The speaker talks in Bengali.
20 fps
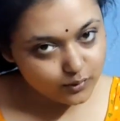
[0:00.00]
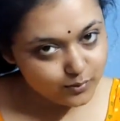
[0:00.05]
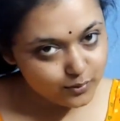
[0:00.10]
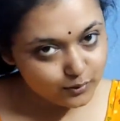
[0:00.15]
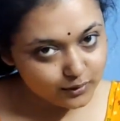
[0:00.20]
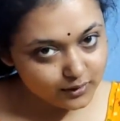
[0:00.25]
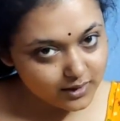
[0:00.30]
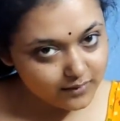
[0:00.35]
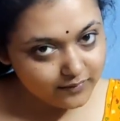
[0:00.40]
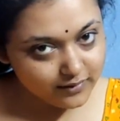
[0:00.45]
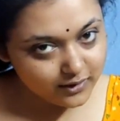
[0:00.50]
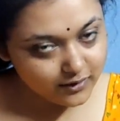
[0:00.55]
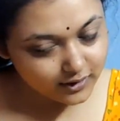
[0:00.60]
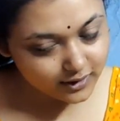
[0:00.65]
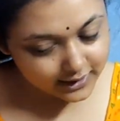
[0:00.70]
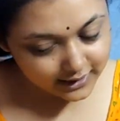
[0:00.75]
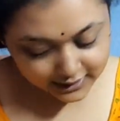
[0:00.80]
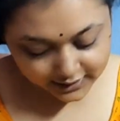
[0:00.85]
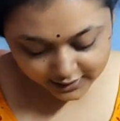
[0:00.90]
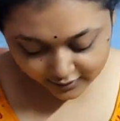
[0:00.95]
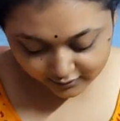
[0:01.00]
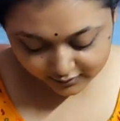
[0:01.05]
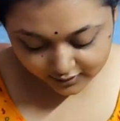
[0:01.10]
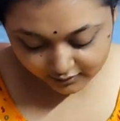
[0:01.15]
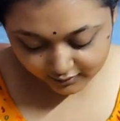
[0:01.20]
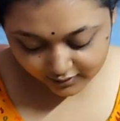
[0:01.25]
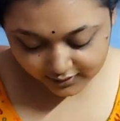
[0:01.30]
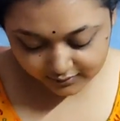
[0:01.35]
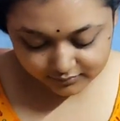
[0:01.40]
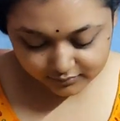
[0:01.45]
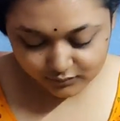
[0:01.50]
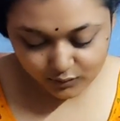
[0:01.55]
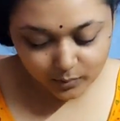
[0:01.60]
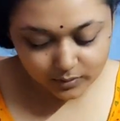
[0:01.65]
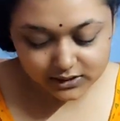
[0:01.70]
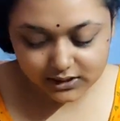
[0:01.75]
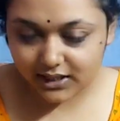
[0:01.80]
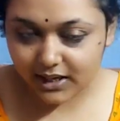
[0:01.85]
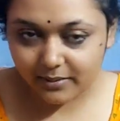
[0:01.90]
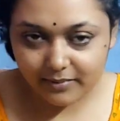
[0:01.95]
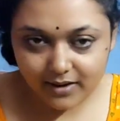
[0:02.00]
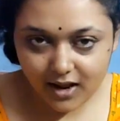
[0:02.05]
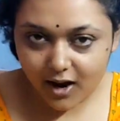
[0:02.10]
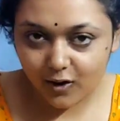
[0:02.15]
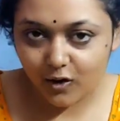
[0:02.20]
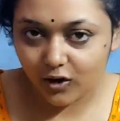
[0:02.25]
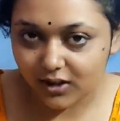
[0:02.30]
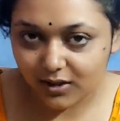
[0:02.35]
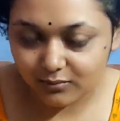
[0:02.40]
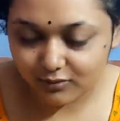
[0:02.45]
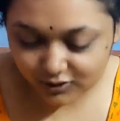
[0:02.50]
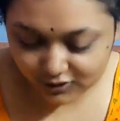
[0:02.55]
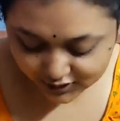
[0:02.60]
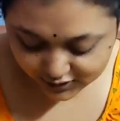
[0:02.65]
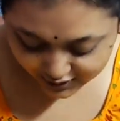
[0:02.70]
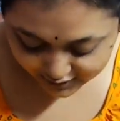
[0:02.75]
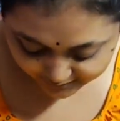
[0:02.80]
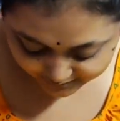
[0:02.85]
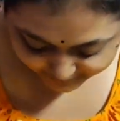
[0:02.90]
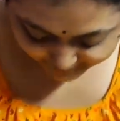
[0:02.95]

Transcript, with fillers: সুব্রতটা ভিডিওটা দেখে থাকো তাহলে তোমার সাথে আমি আর কথা বলছি না